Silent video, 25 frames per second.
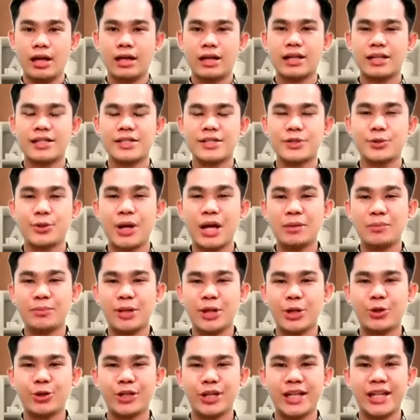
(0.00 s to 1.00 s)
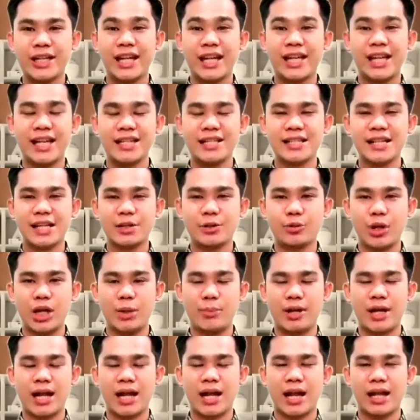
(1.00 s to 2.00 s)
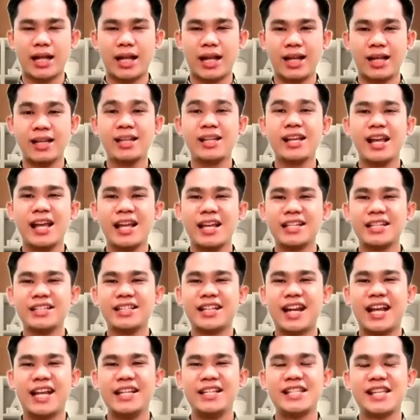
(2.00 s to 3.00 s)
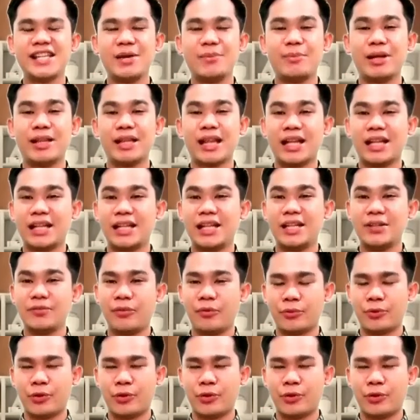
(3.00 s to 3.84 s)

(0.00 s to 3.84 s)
Kekasih Tuhan berikut ini adalah jadwal ibadah raya Gereja Betani